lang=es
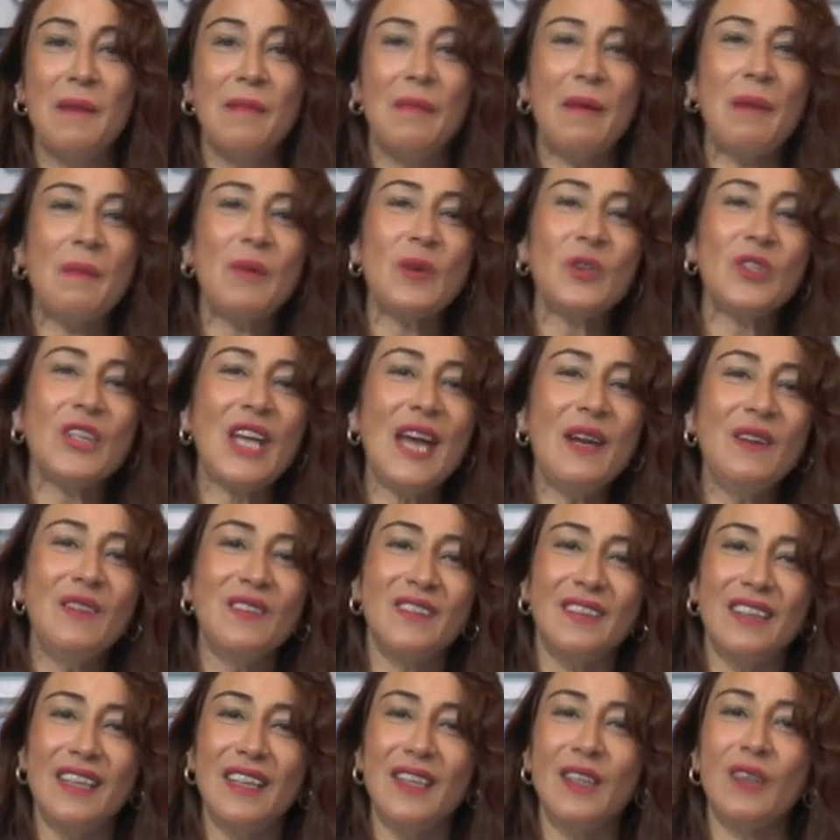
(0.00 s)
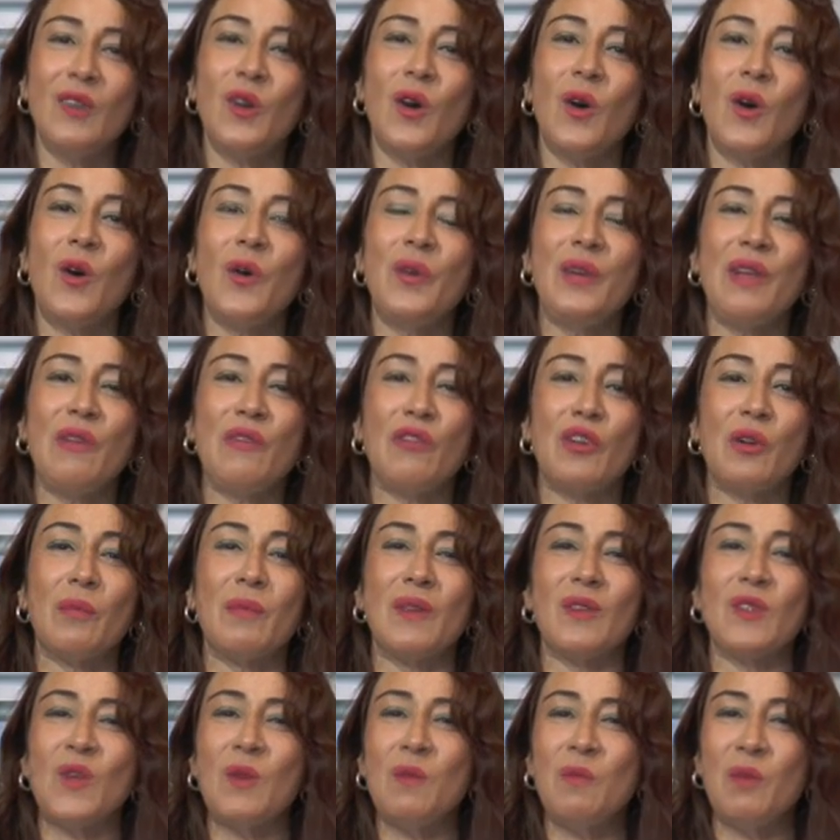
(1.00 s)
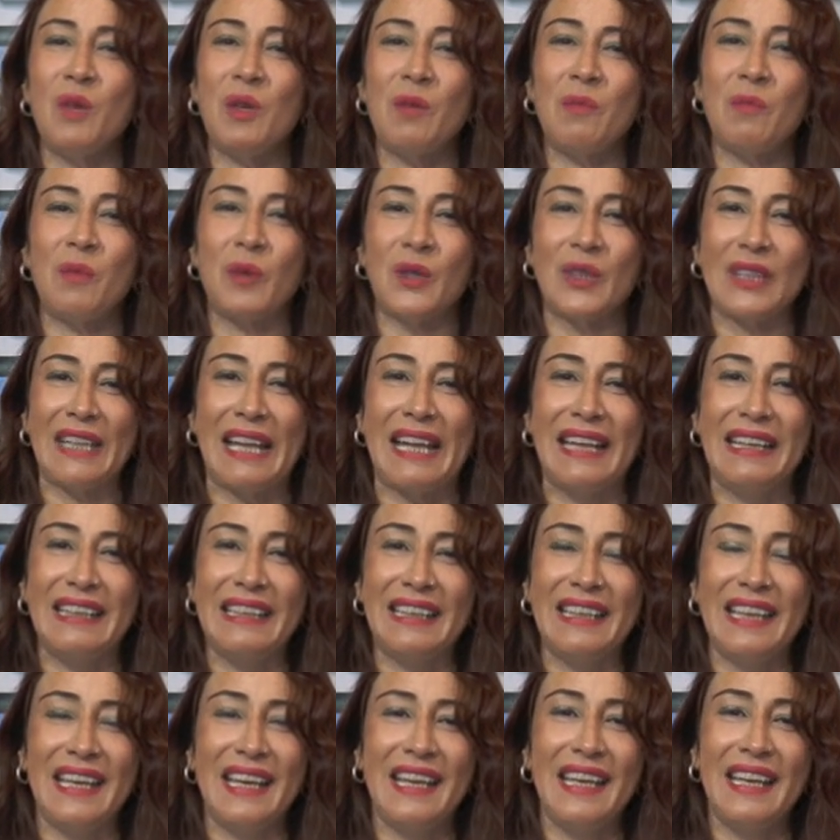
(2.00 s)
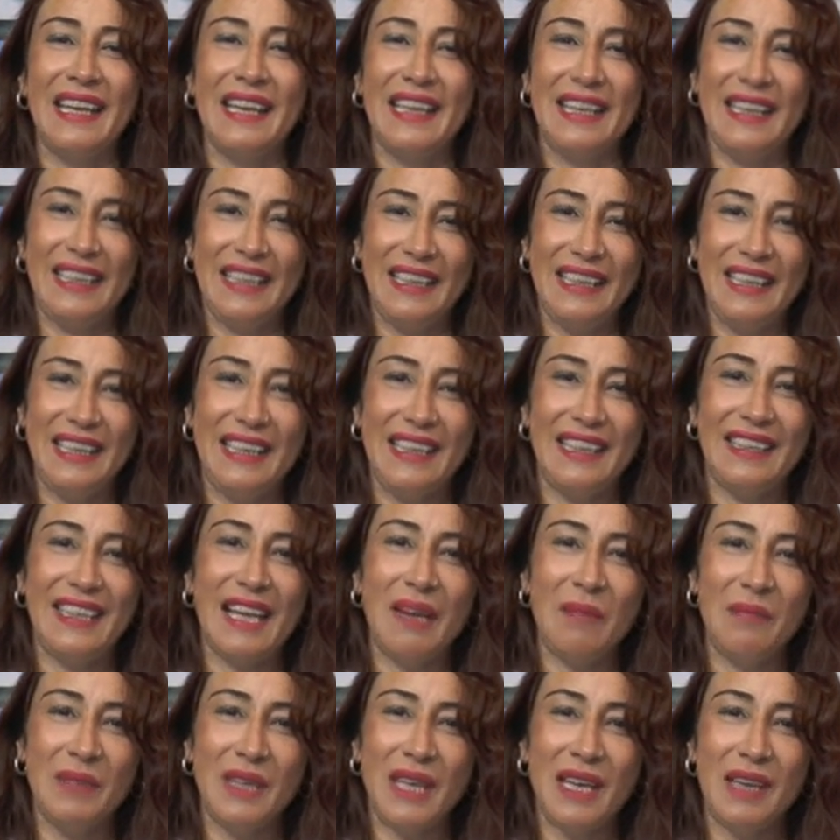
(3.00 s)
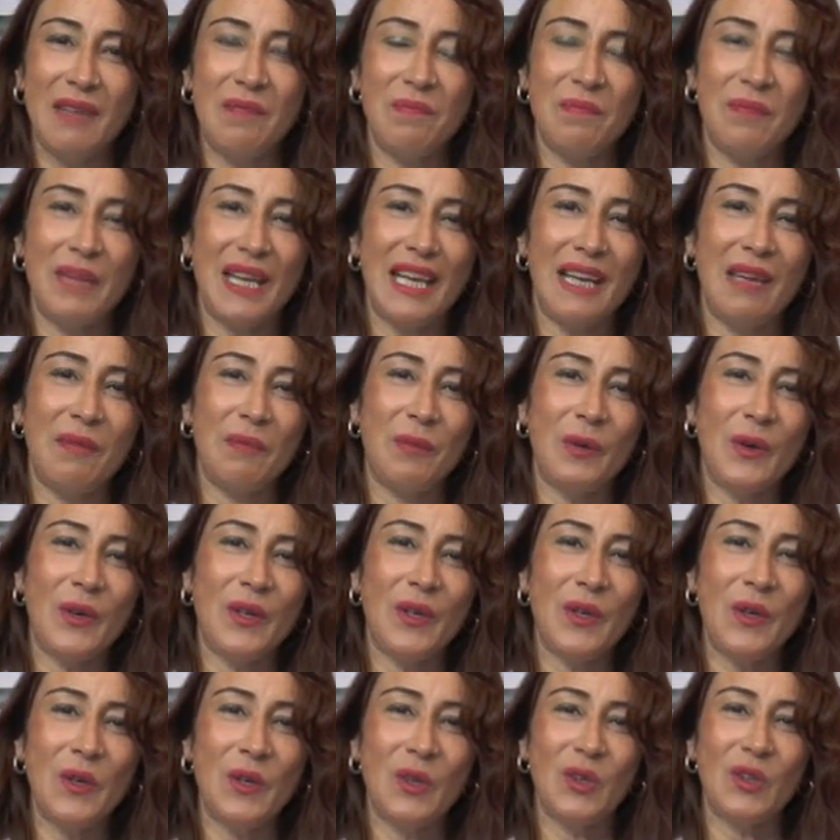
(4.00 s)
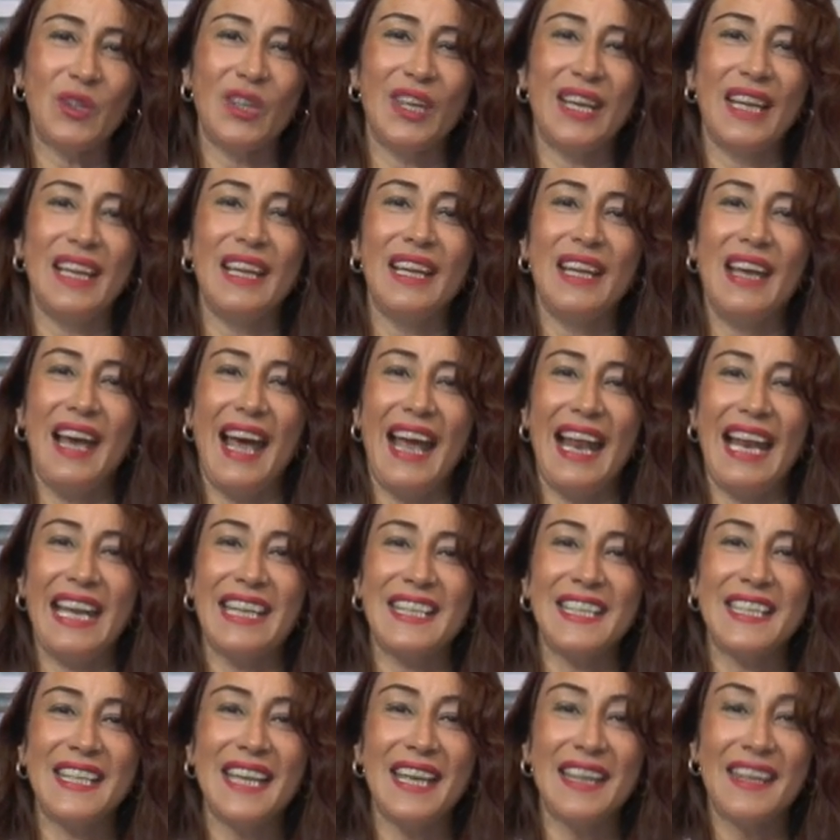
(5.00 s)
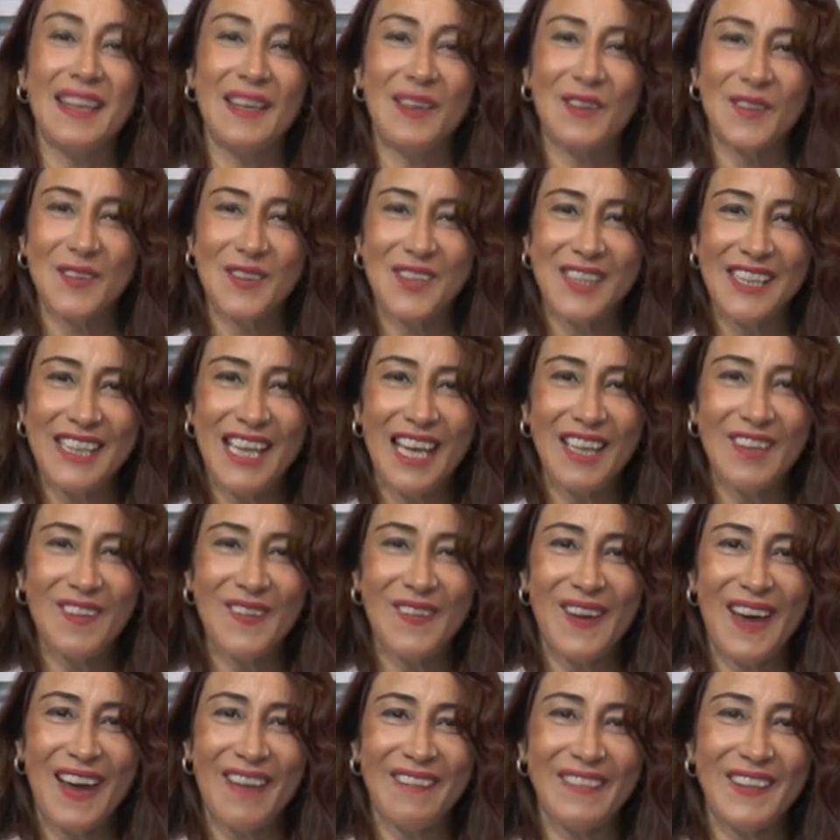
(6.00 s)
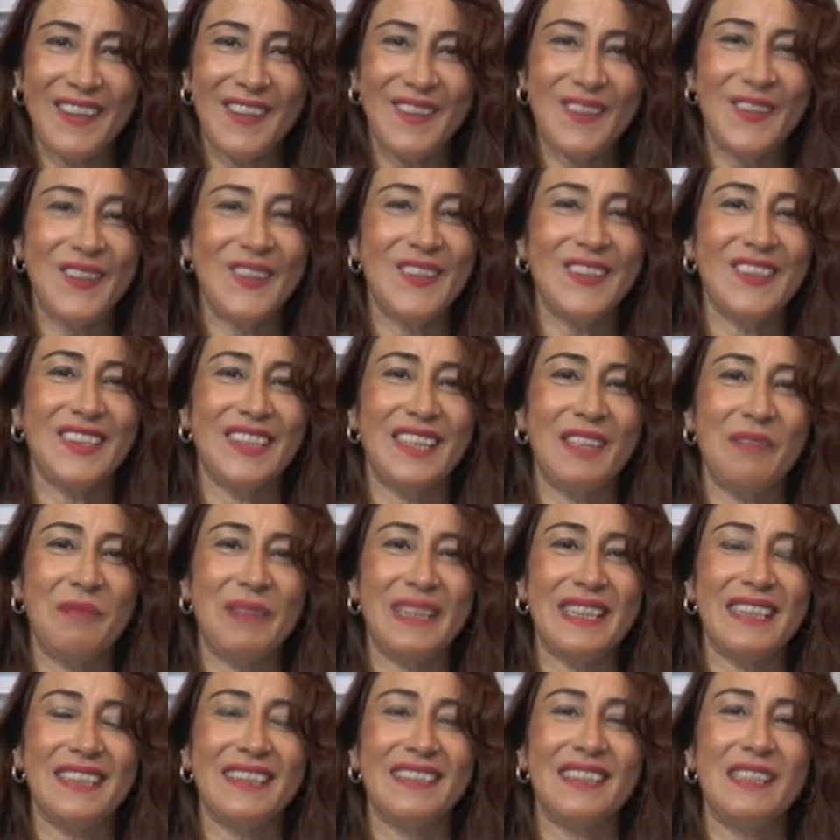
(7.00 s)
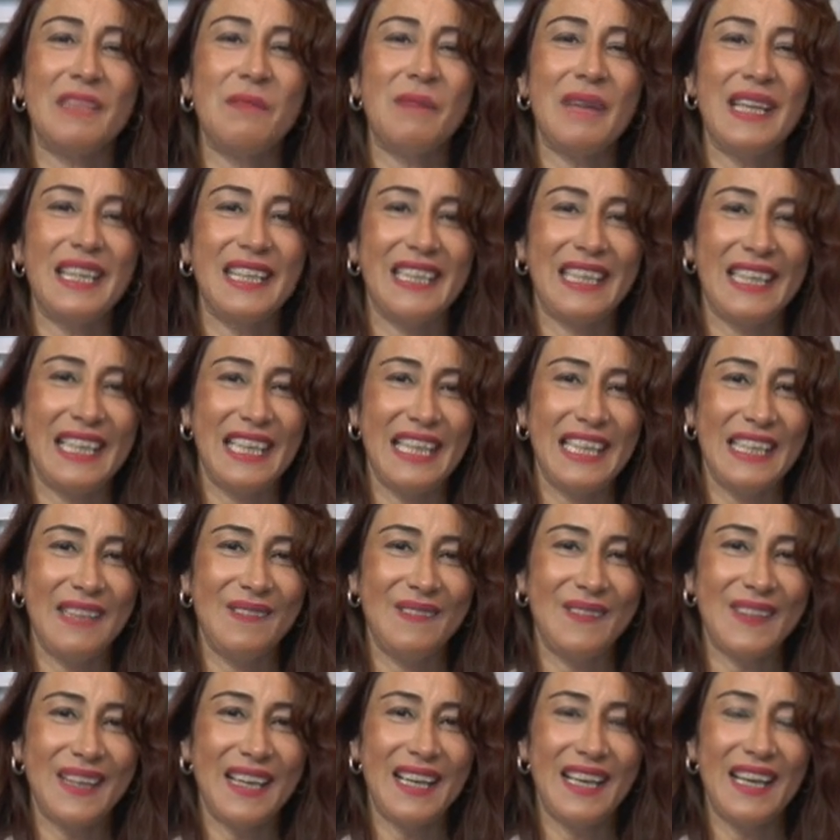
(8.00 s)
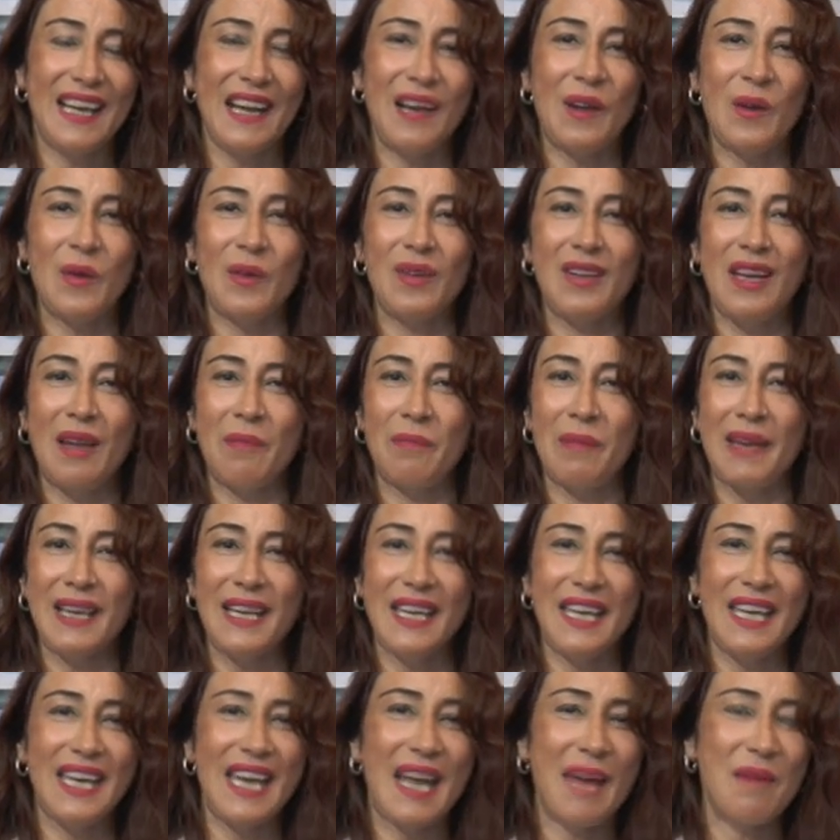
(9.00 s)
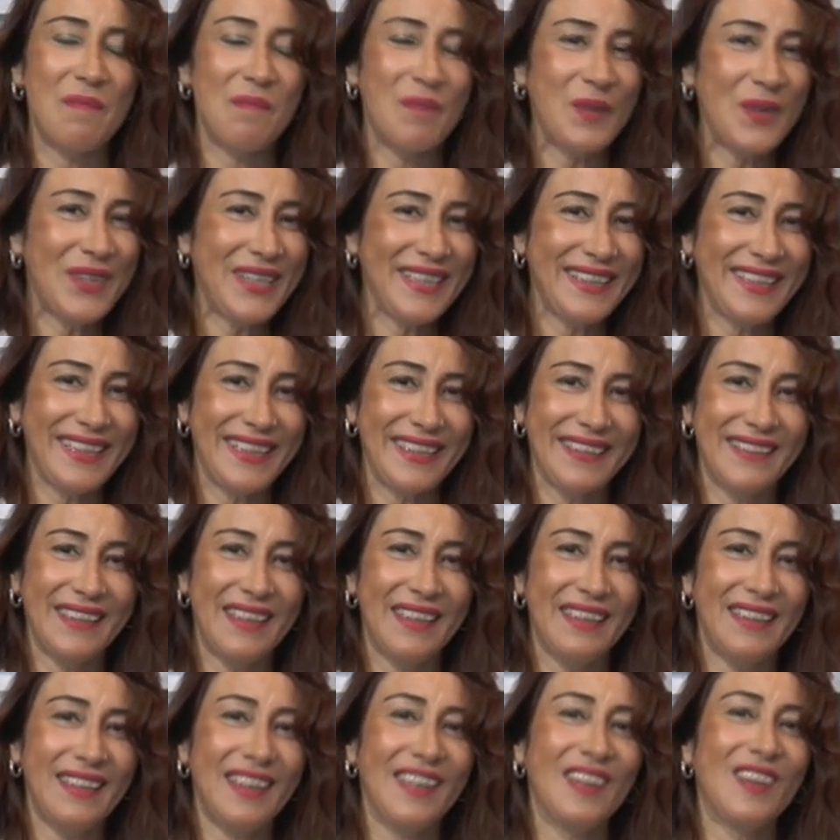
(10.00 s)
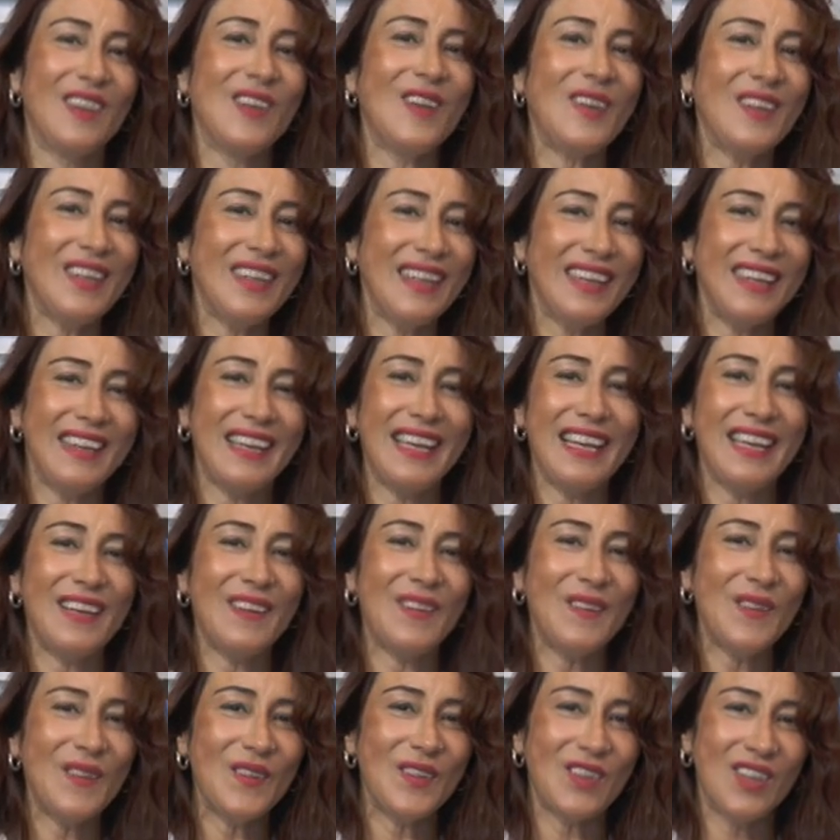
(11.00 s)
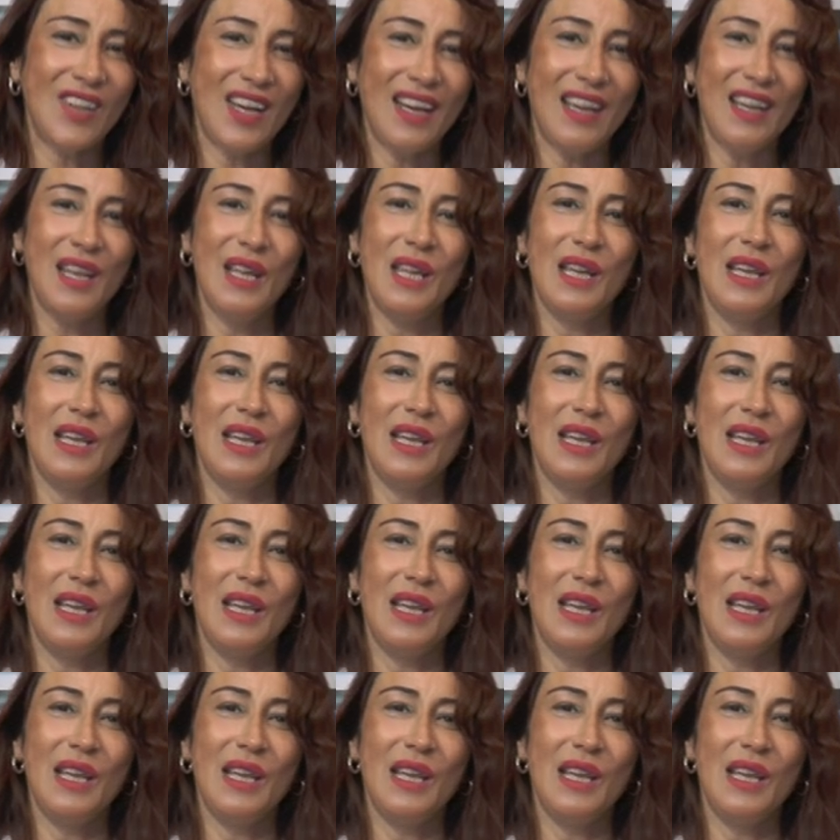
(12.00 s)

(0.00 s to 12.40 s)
vamos a nutrirnos con una información muy importante y también para poder conocer a las chicas de Cocinando Hábitos que participan en el Instagram con una página muy interesante donde dan a conocer